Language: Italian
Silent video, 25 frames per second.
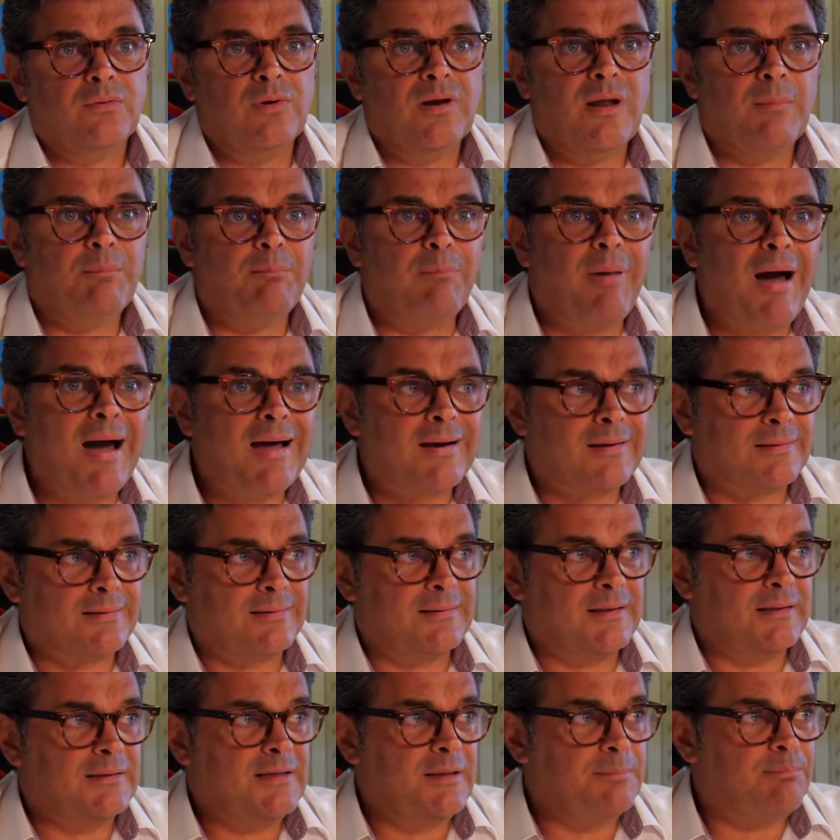quella
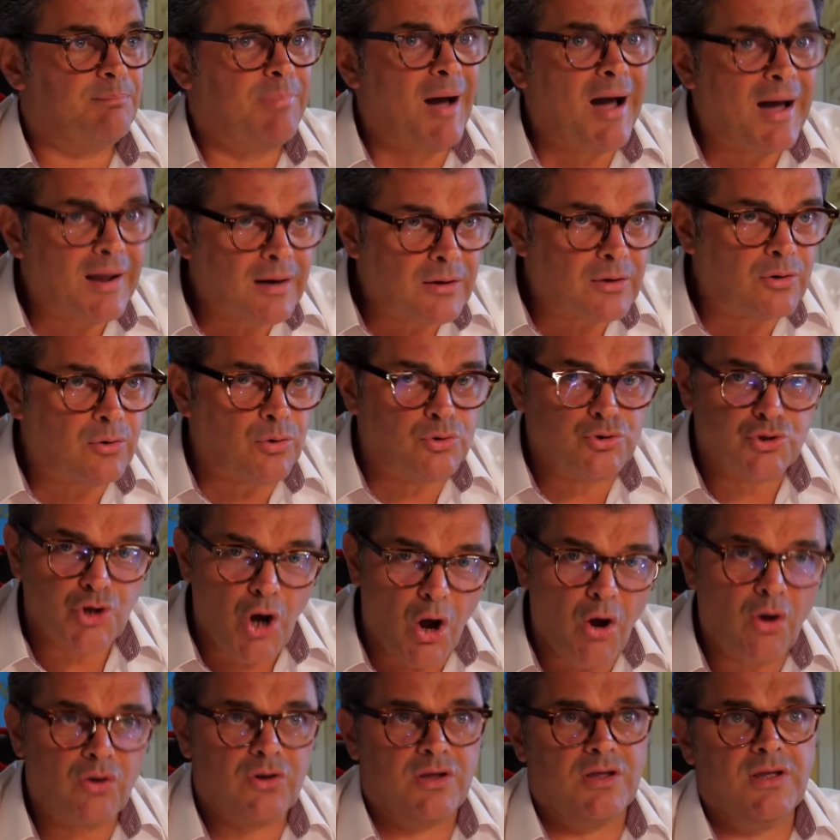parte di parco
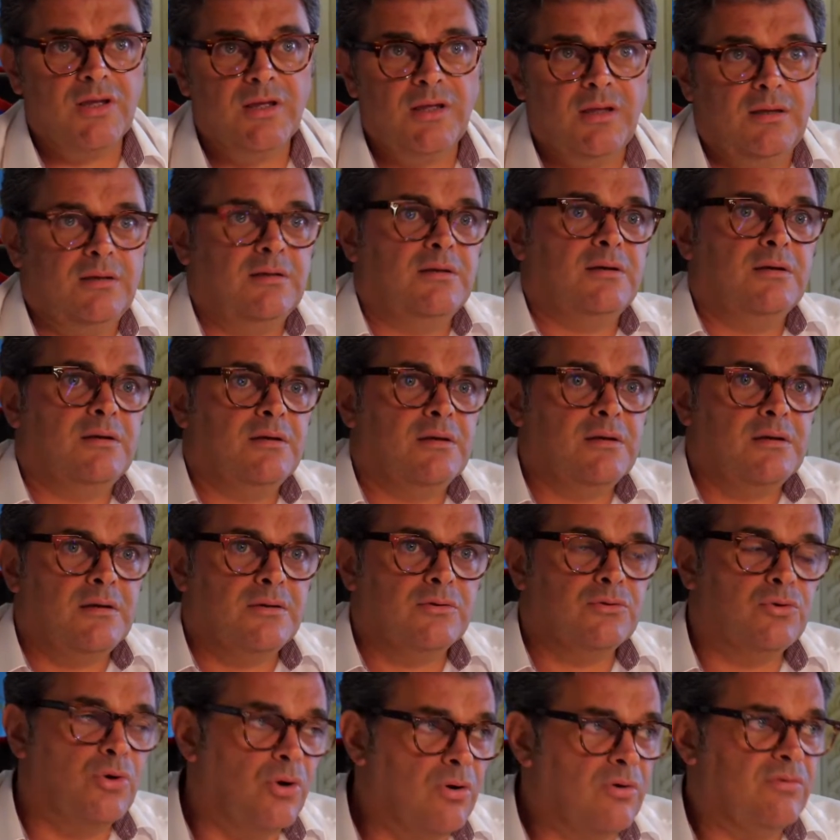giochi
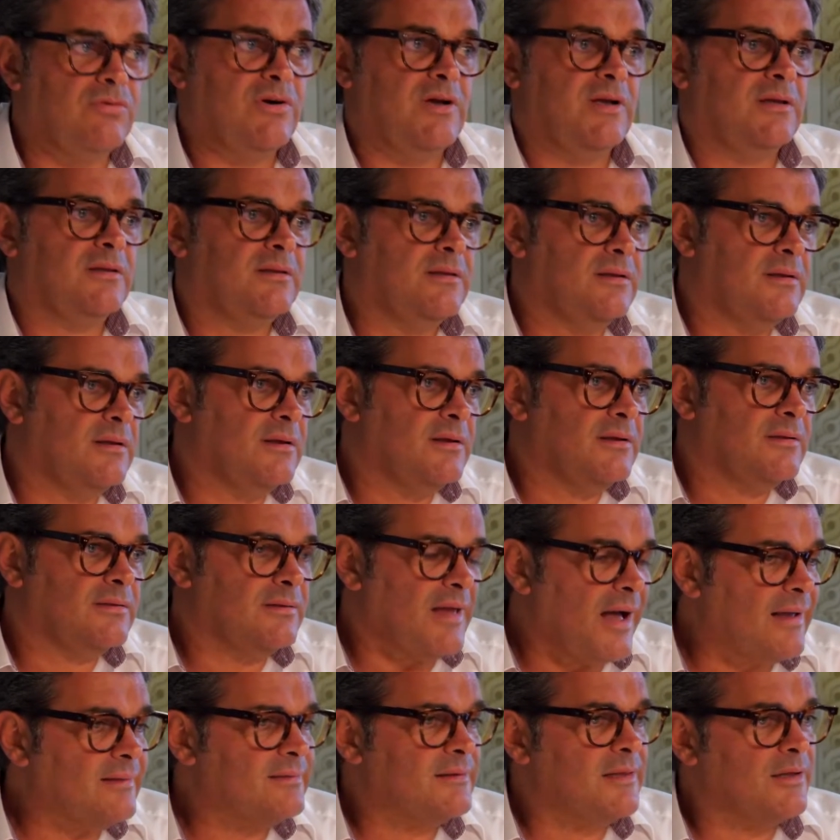dove
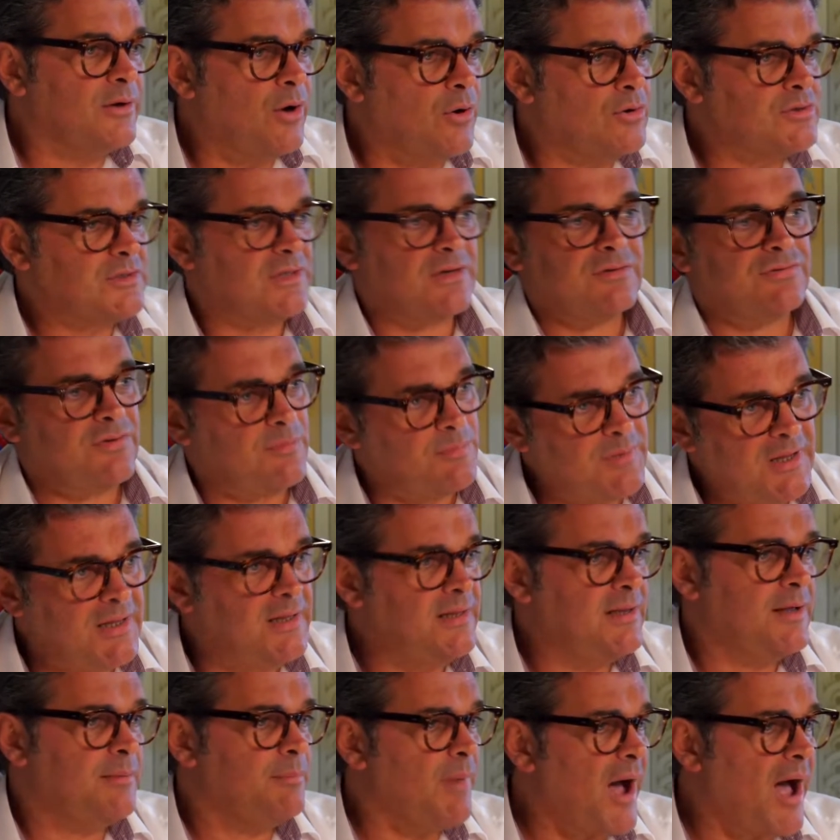tante nostre
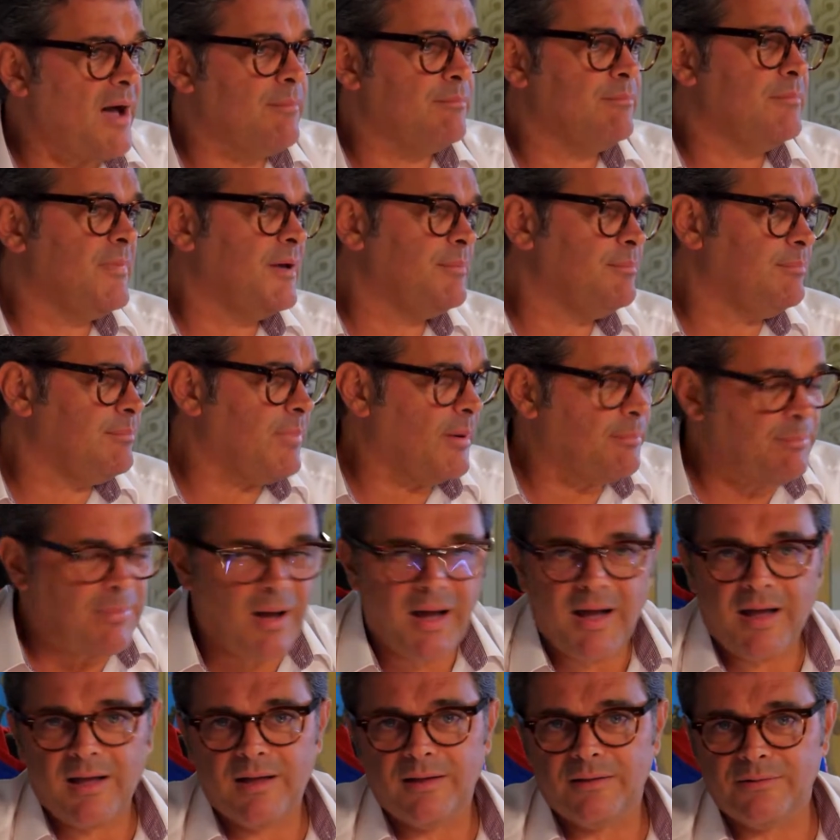famiglie, mamme,
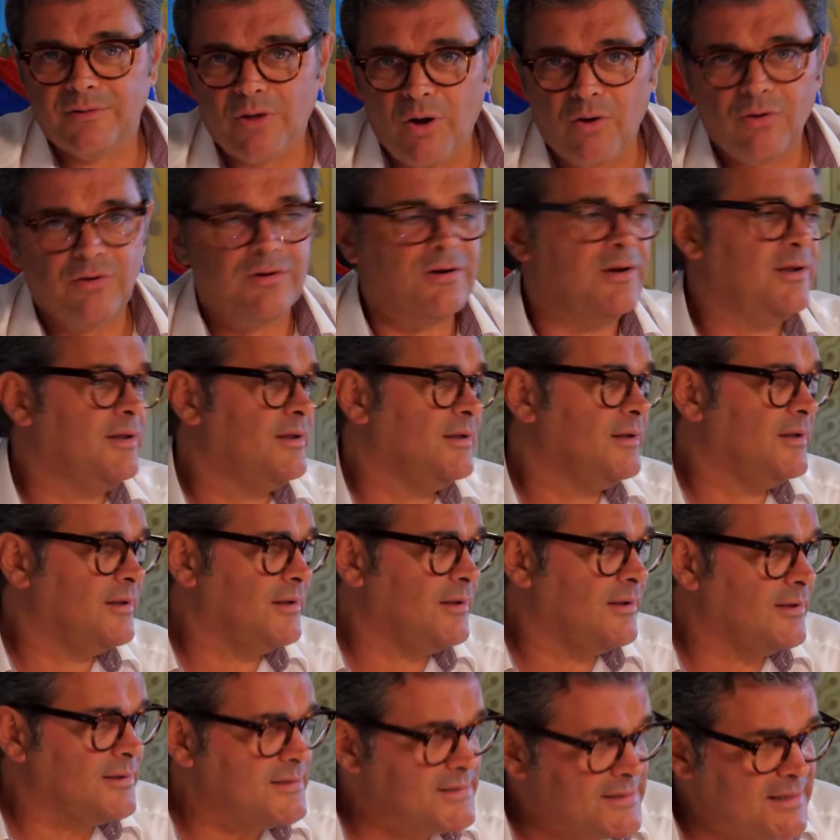papà,
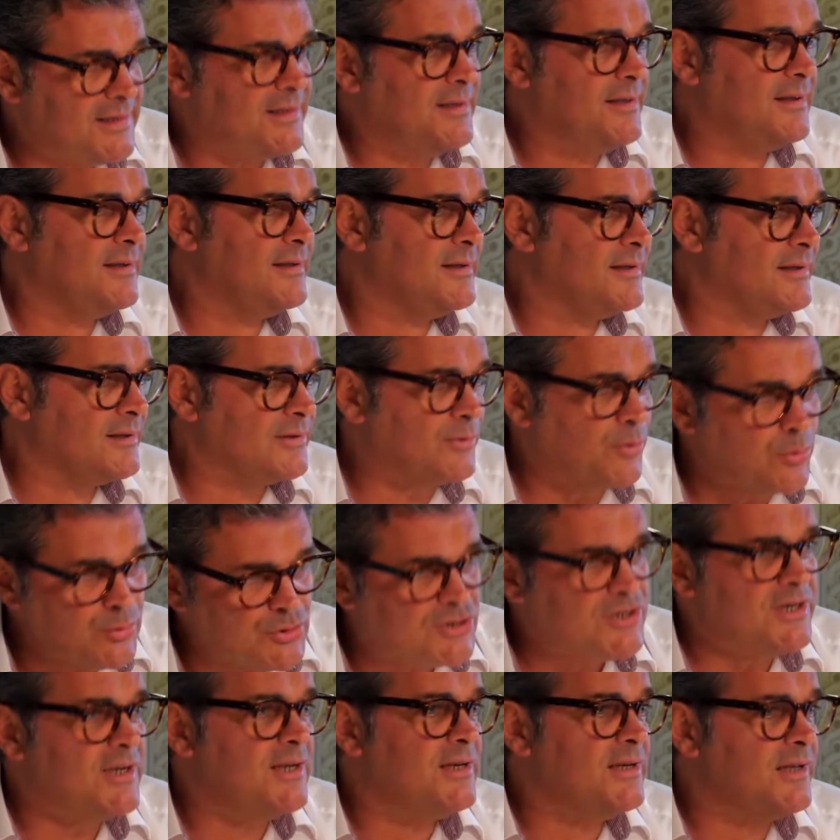nonni, zii,
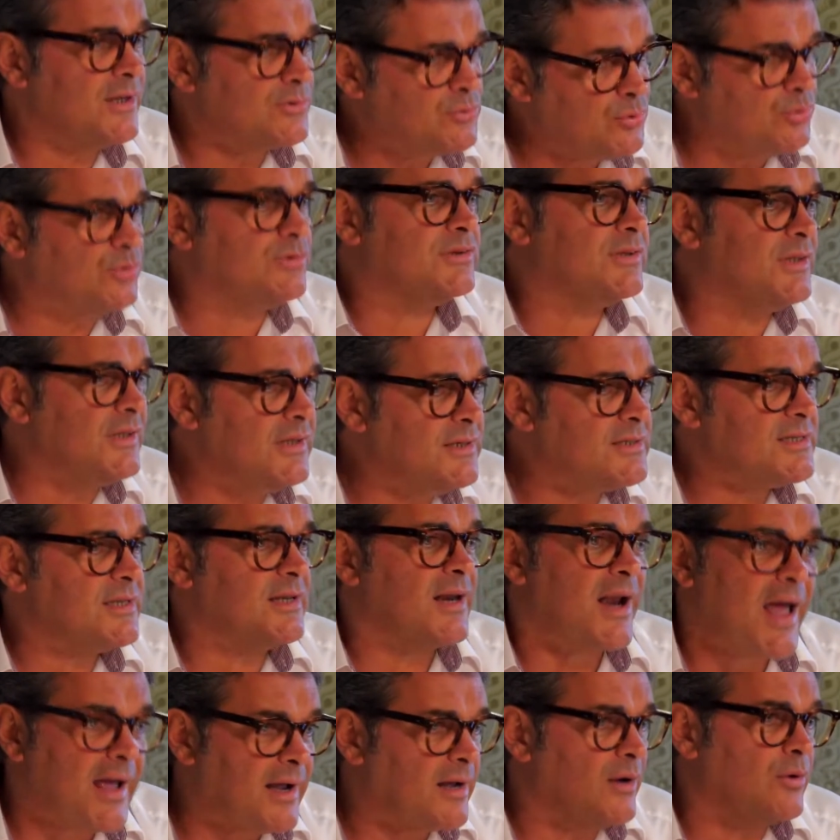cugini e tutti si
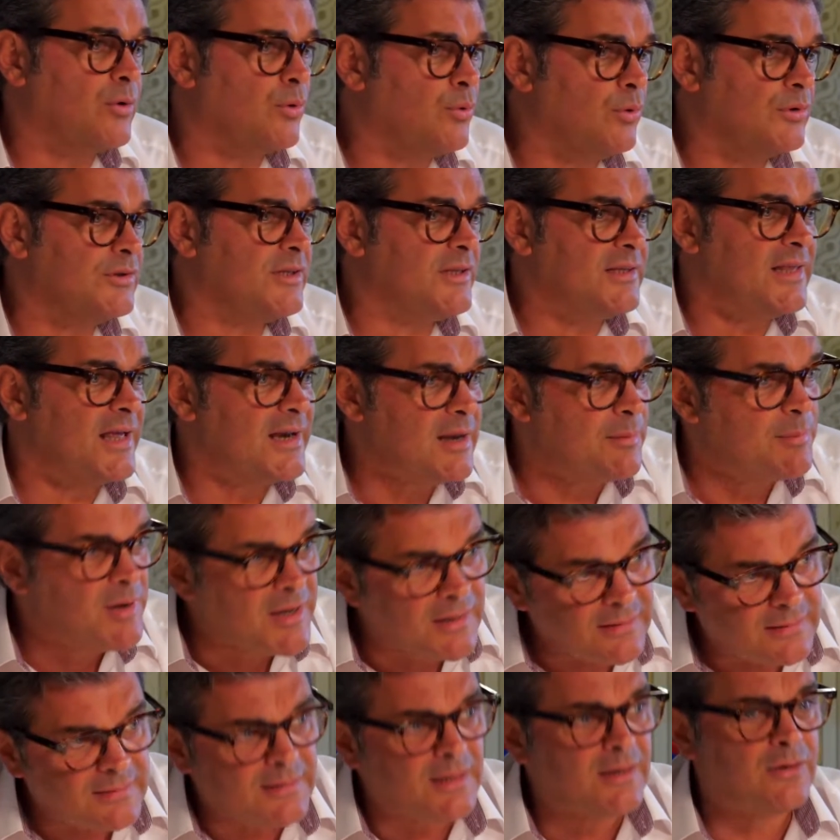recano
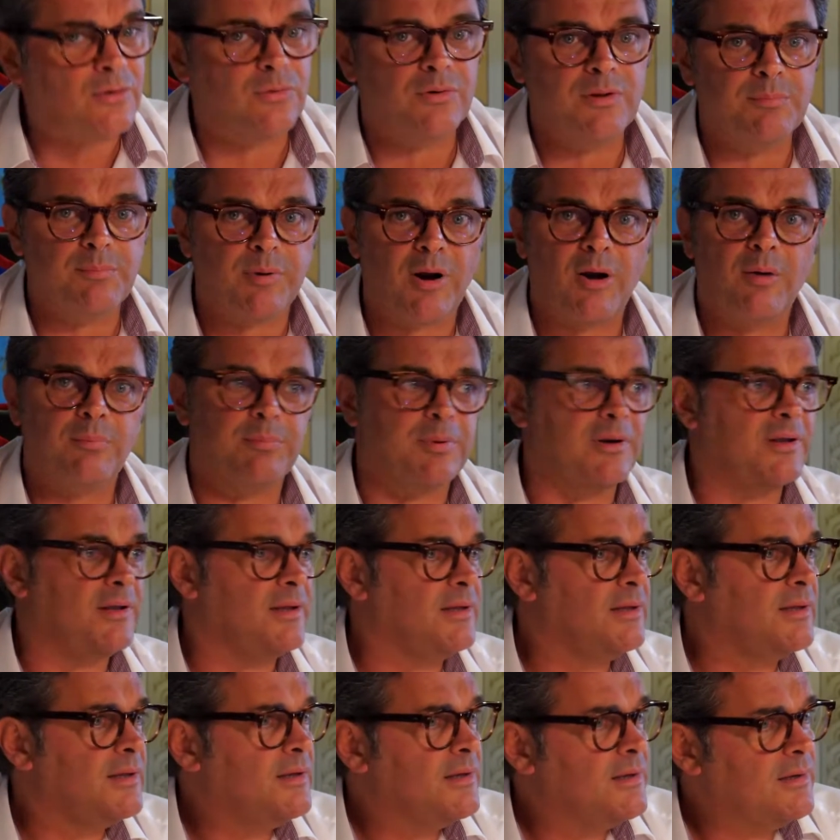quotidianamente con i
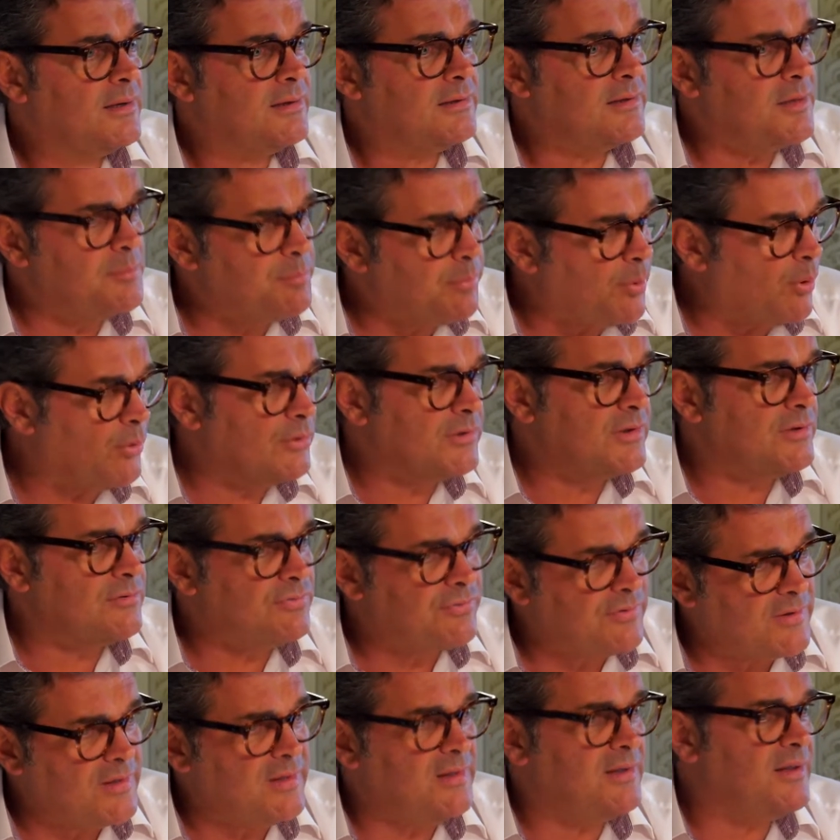propri nipoti,
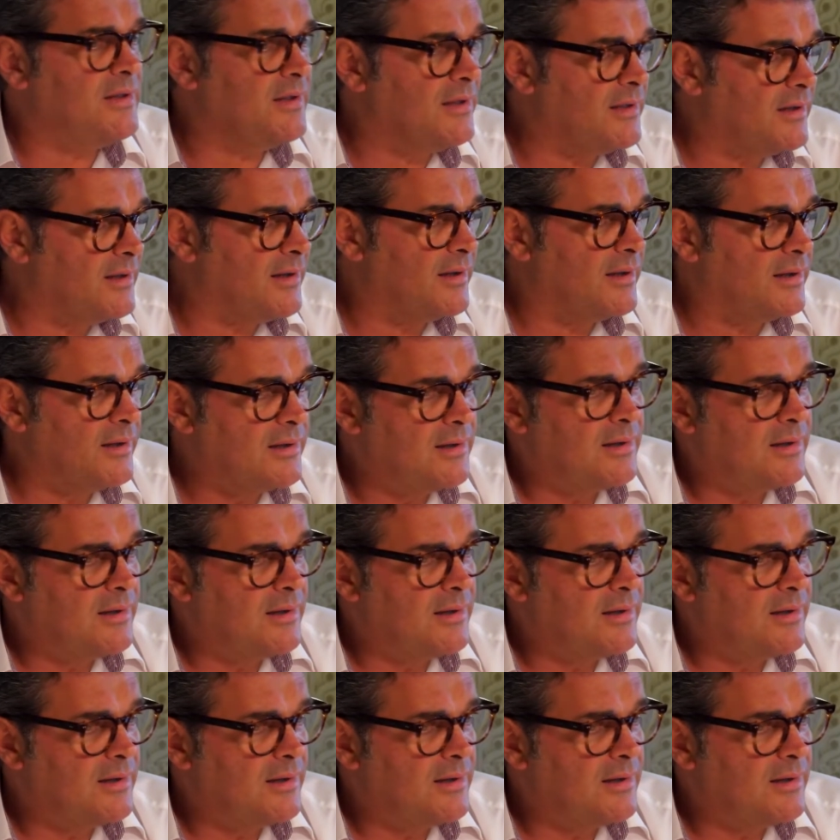figli, eh,